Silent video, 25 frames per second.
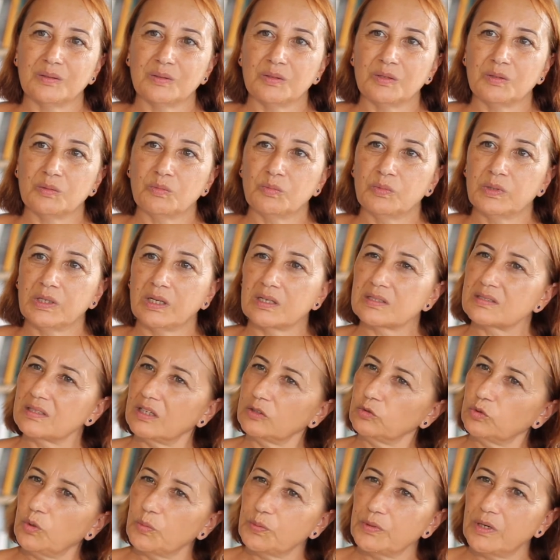E, biraz
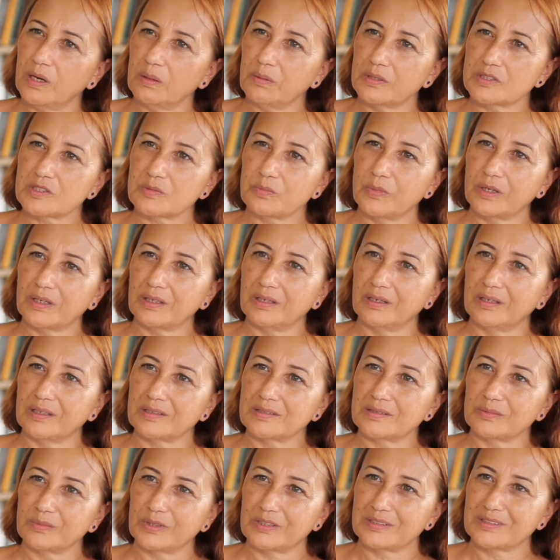daha toprağa basmak
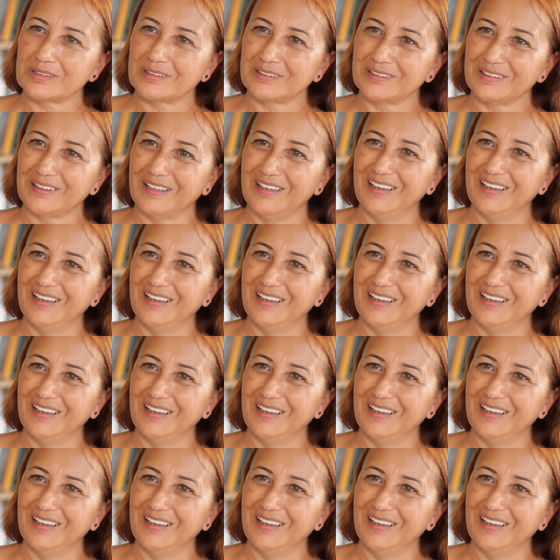lazım aslında.